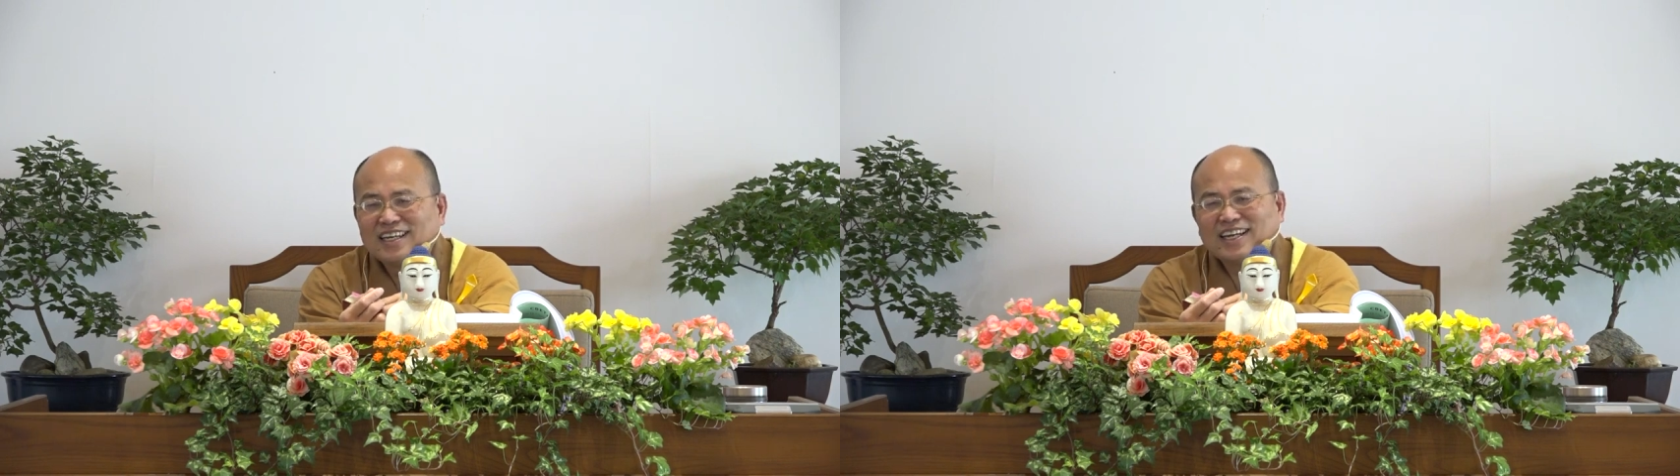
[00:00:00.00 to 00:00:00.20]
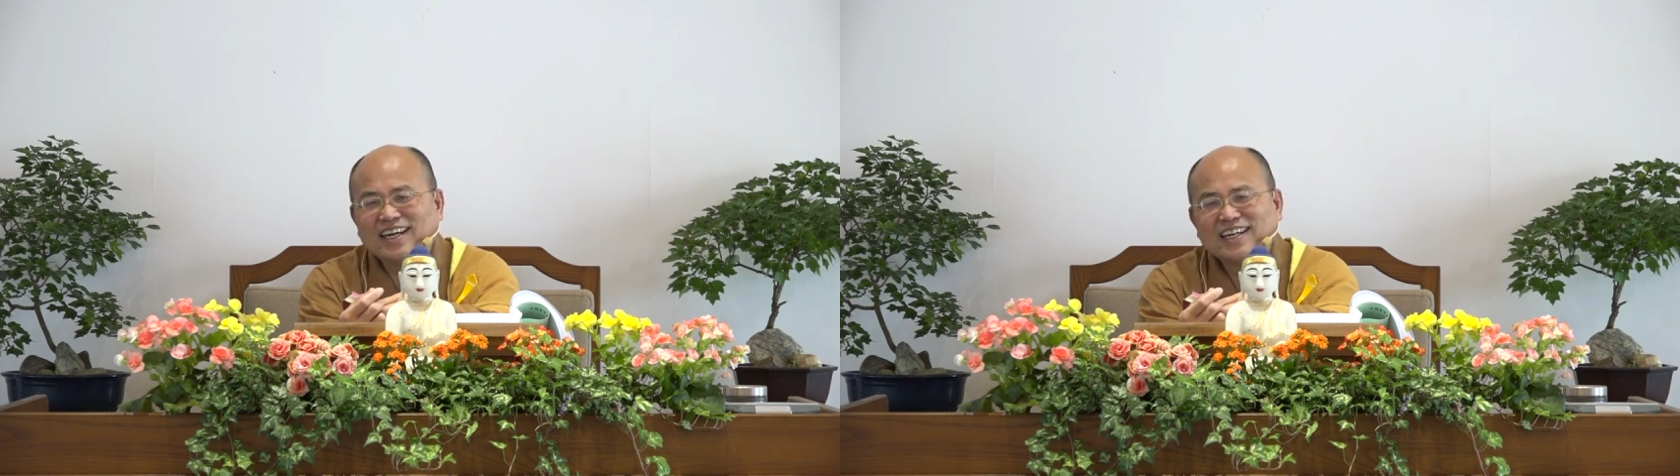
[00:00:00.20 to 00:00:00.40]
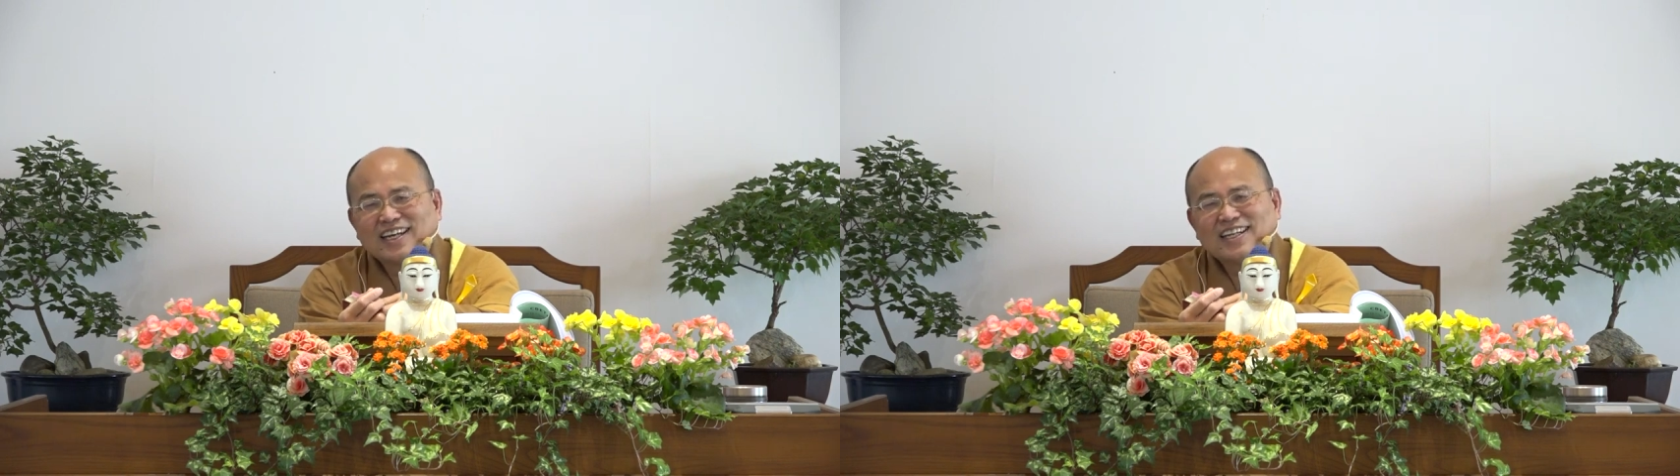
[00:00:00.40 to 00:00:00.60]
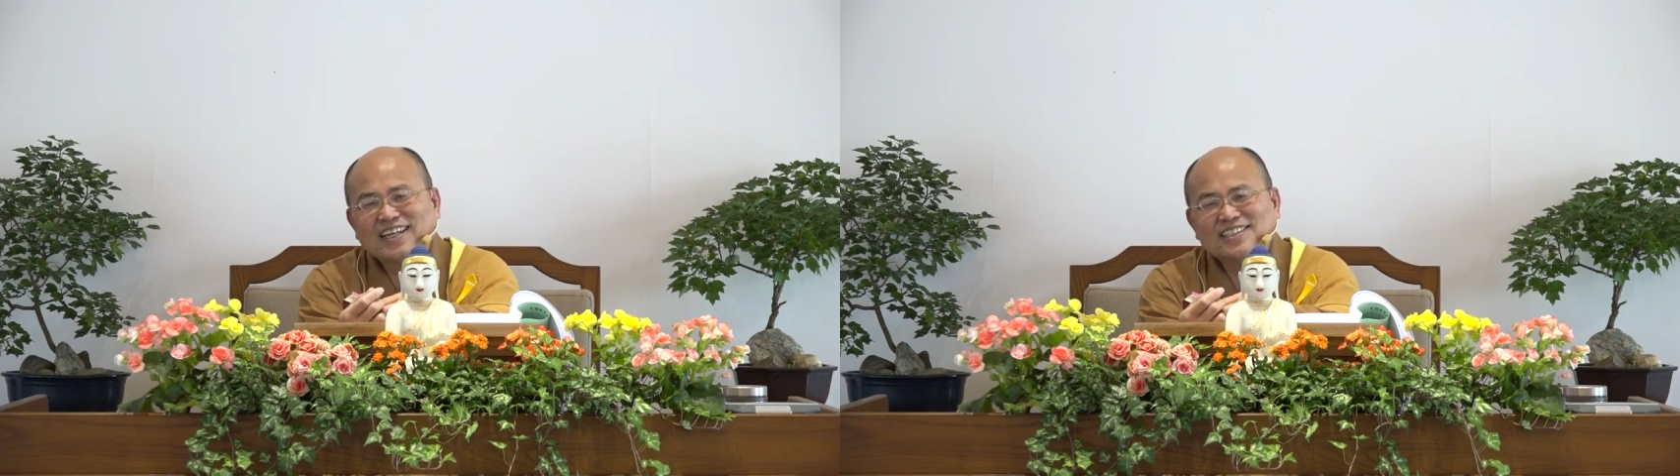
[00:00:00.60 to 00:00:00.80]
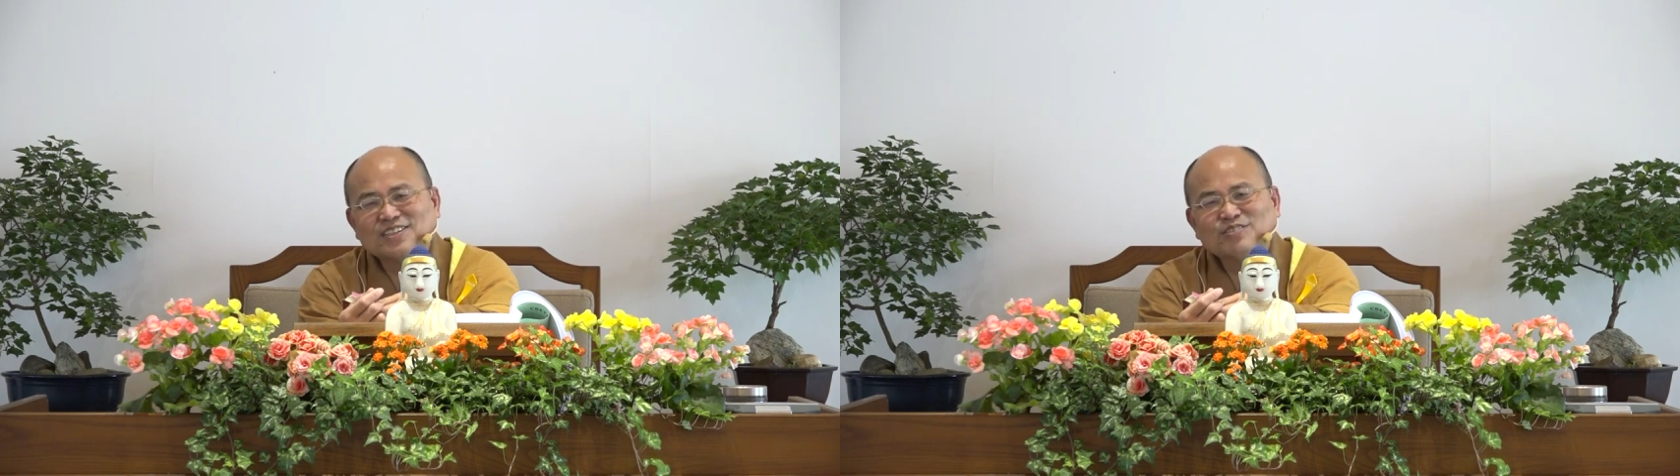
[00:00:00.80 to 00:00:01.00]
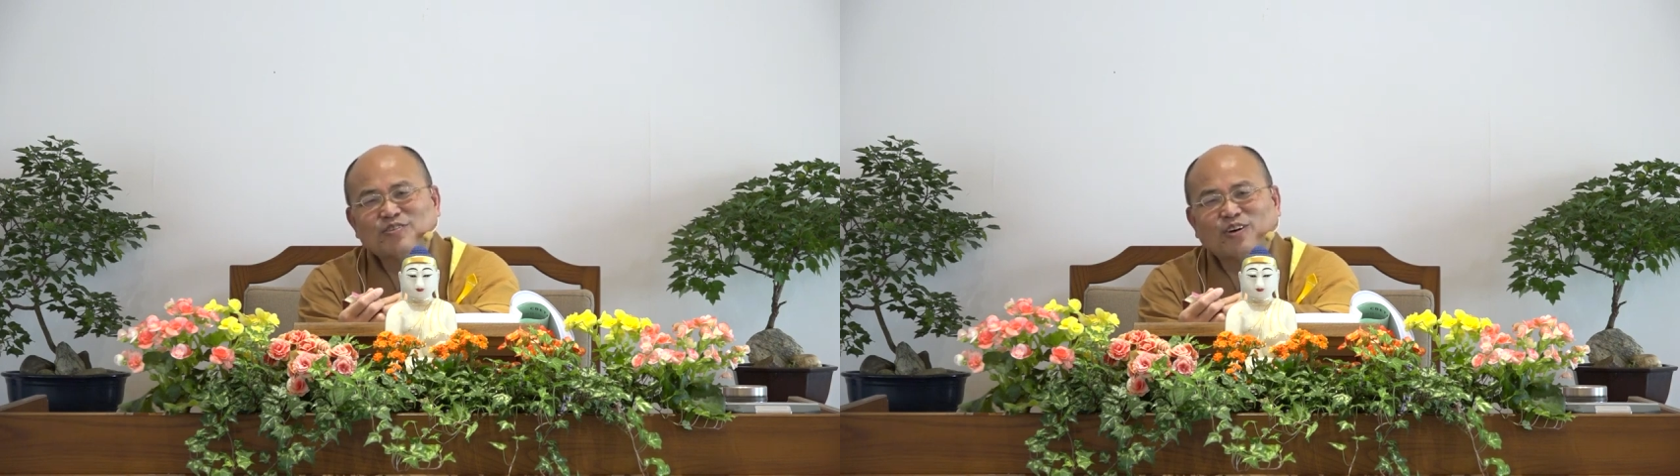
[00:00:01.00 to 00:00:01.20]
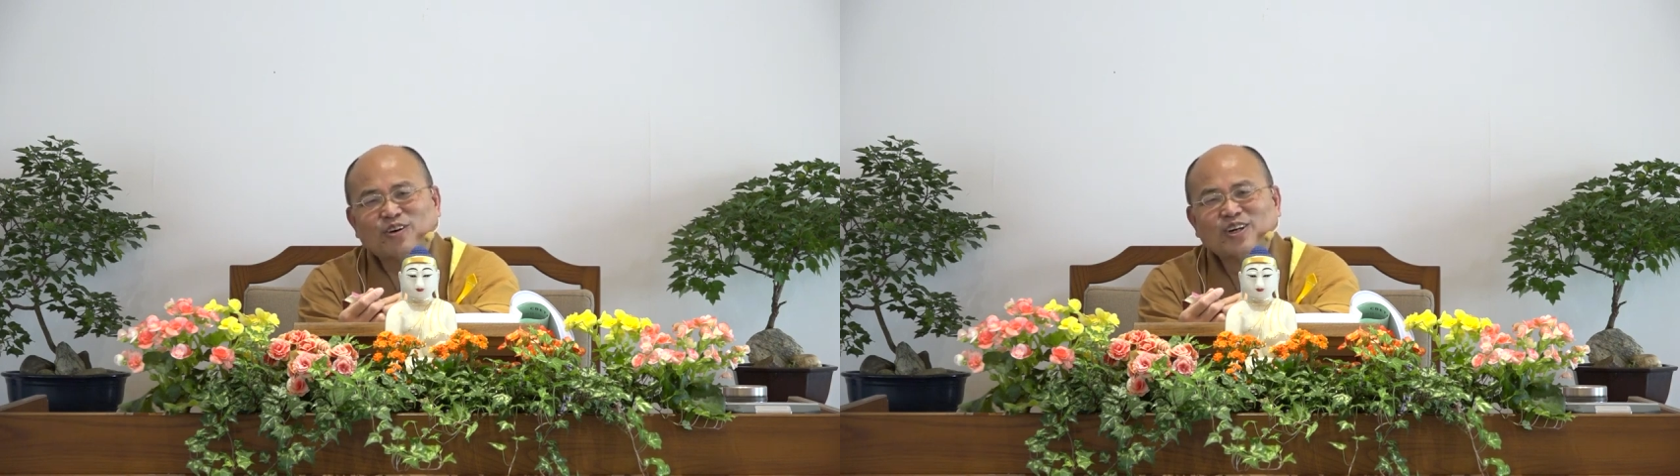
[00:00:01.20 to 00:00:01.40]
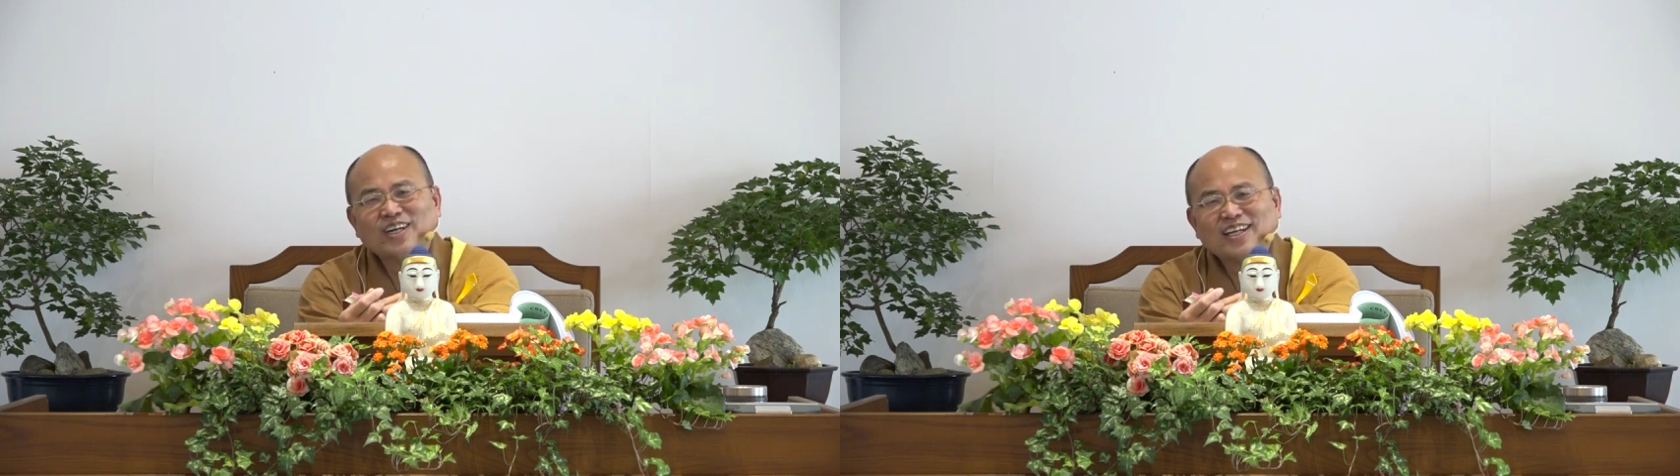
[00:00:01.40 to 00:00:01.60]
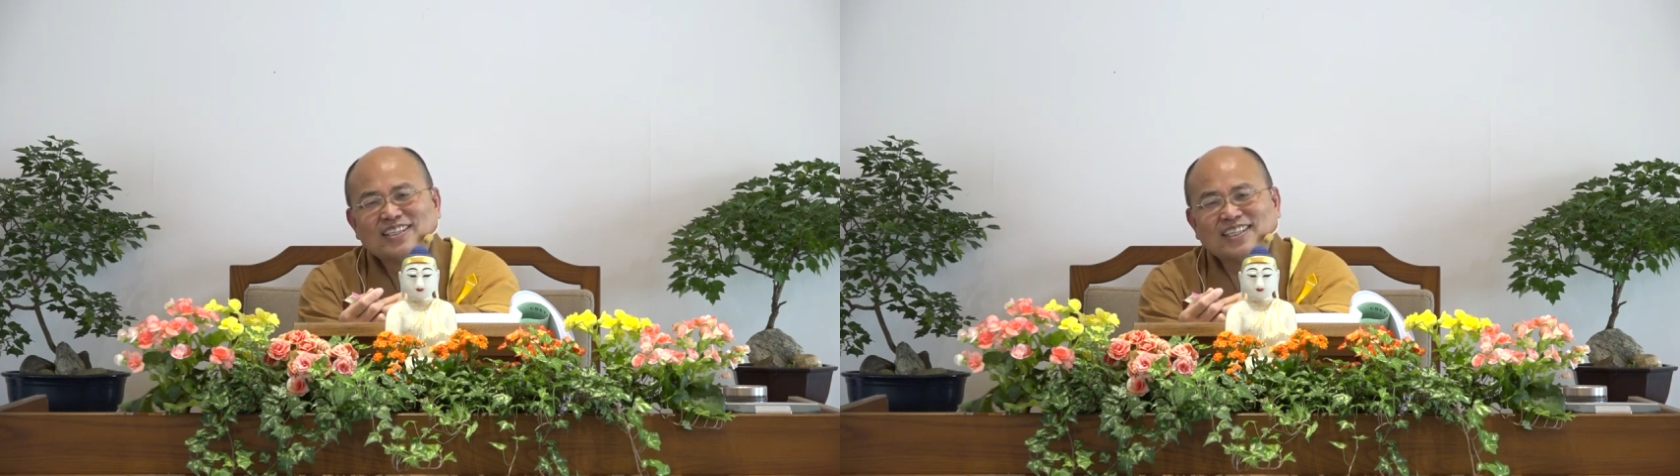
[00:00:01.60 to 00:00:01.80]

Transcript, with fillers: 成啊，成佛？